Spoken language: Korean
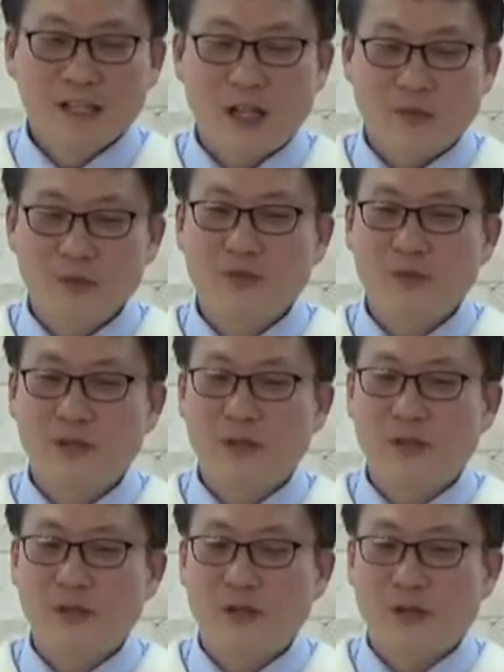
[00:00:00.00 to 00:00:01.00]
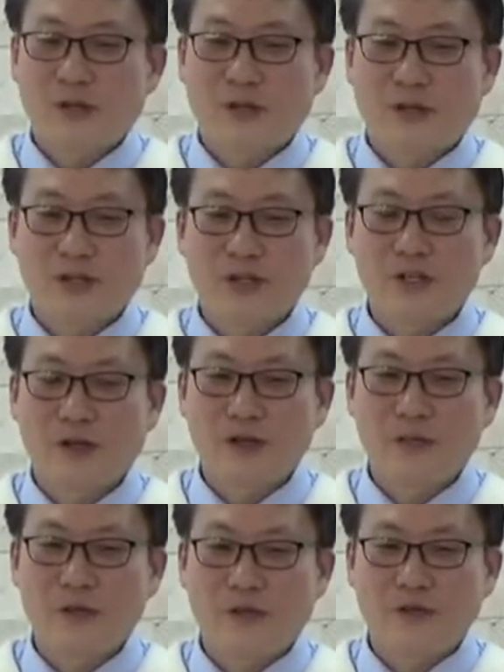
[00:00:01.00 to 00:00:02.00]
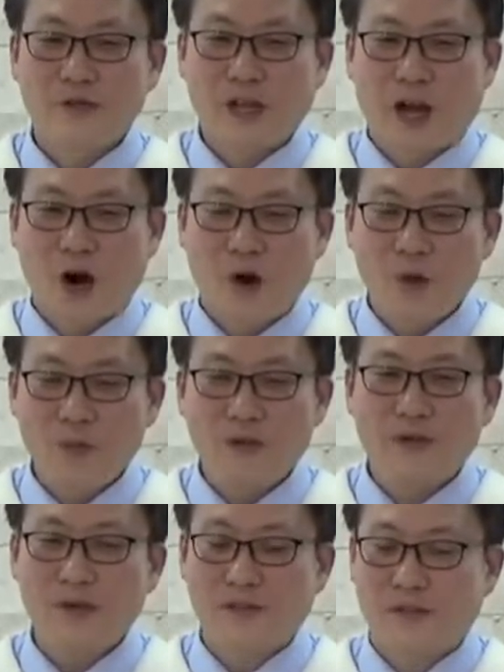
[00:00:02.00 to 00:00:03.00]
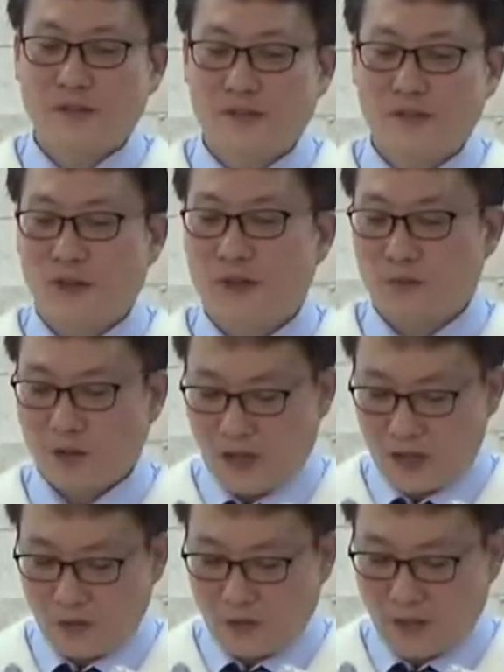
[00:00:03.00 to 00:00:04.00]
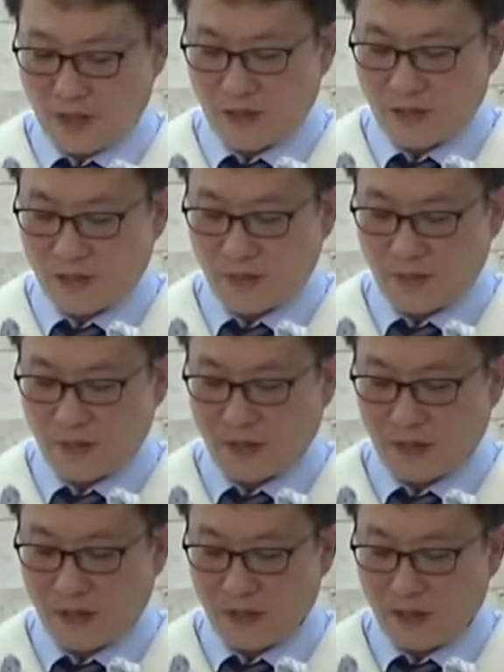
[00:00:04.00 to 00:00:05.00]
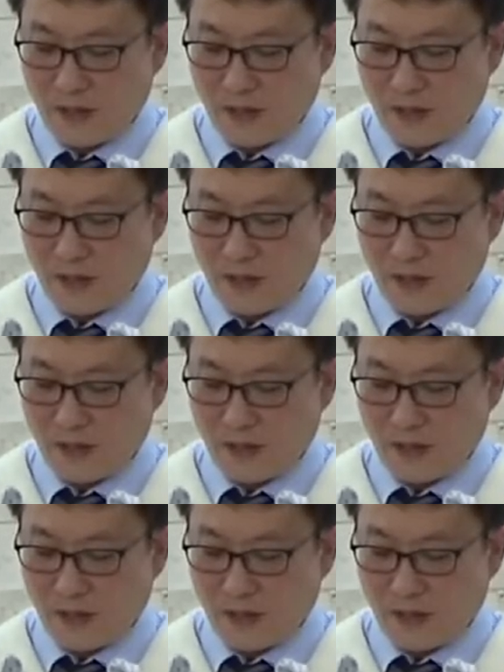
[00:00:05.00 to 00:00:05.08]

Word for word: 대부분이 어, 이 10명 중에 9명처럼 우리가 행동을 한다는 얘기입니다.